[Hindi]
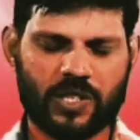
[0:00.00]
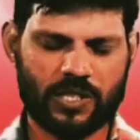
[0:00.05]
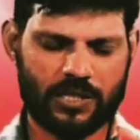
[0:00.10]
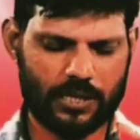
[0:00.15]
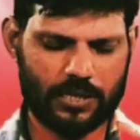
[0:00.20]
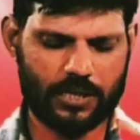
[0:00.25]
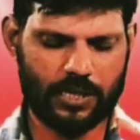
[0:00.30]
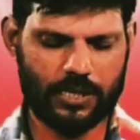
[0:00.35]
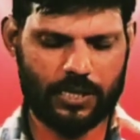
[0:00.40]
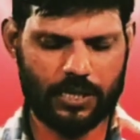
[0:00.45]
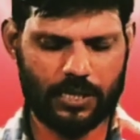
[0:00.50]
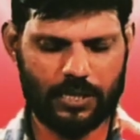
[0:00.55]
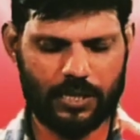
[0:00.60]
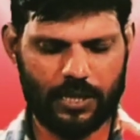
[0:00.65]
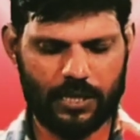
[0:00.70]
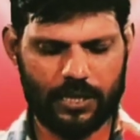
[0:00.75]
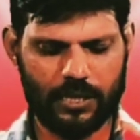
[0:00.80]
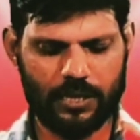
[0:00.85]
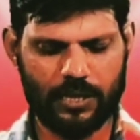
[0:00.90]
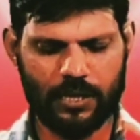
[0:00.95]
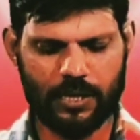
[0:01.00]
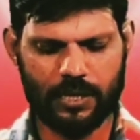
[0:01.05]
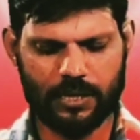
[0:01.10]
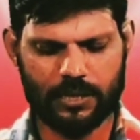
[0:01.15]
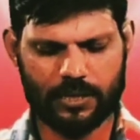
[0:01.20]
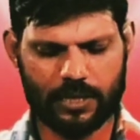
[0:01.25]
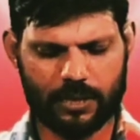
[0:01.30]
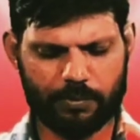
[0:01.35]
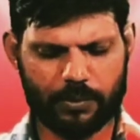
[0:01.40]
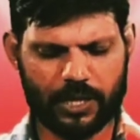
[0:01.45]
सर सैद है
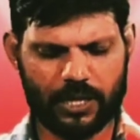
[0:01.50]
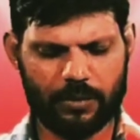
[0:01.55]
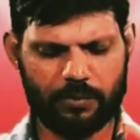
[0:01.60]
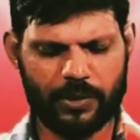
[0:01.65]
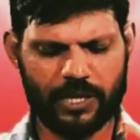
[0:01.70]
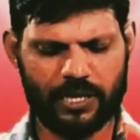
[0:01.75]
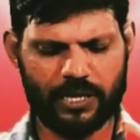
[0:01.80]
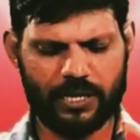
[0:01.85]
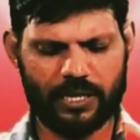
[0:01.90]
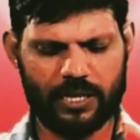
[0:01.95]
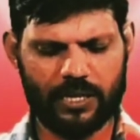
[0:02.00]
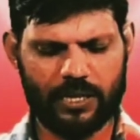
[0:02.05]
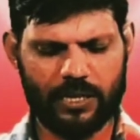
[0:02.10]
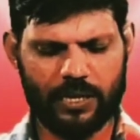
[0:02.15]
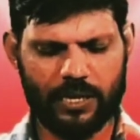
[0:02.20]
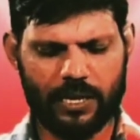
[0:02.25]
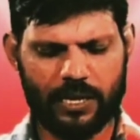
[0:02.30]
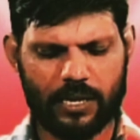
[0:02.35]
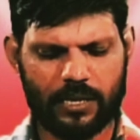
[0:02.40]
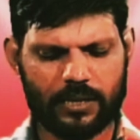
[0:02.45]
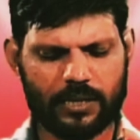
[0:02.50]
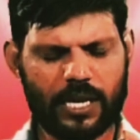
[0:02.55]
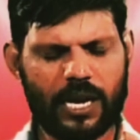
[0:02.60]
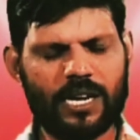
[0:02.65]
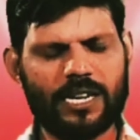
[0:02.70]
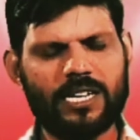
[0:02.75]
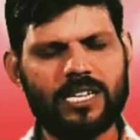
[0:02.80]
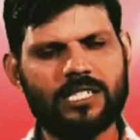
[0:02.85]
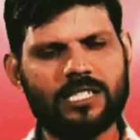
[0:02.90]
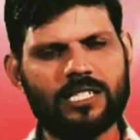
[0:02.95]
सबका प्यारा
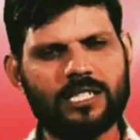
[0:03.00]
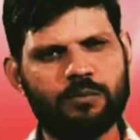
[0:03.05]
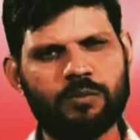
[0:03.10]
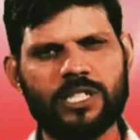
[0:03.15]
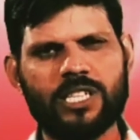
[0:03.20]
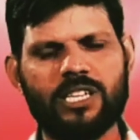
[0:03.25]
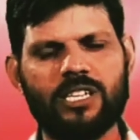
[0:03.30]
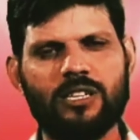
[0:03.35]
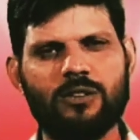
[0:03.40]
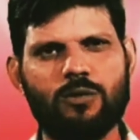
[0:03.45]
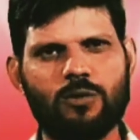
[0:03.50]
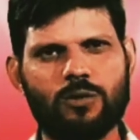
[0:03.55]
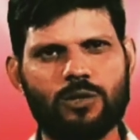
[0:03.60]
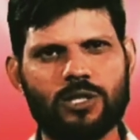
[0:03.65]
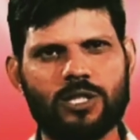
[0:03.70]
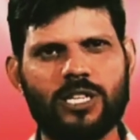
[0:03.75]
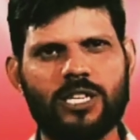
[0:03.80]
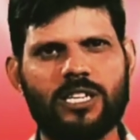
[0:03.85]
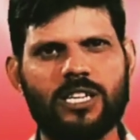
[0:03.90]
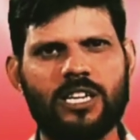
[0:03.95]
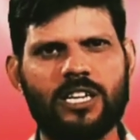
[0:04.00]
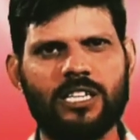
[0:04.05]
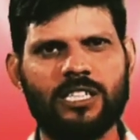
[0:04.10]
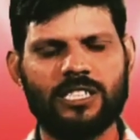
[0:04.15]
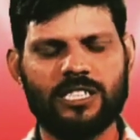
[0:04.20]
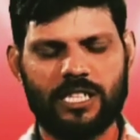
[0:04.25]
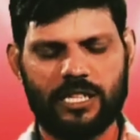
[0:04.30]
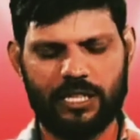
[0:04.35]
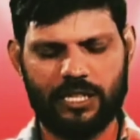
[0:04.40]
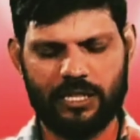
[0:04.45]
तारे चमके उसके गगन
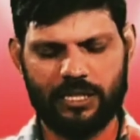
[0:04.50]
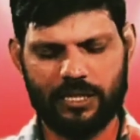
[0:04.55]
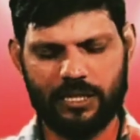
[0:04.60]
के